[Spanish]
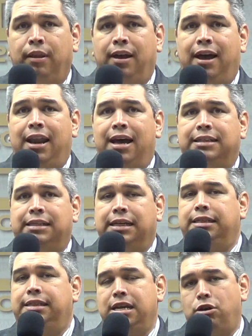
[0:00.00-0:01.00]
a las
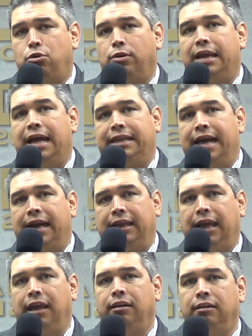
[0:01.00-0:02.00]
5 de la
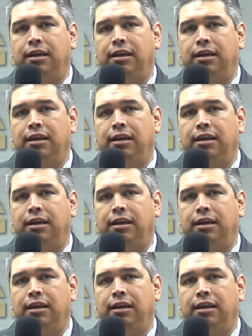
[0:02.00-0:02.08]
tarde.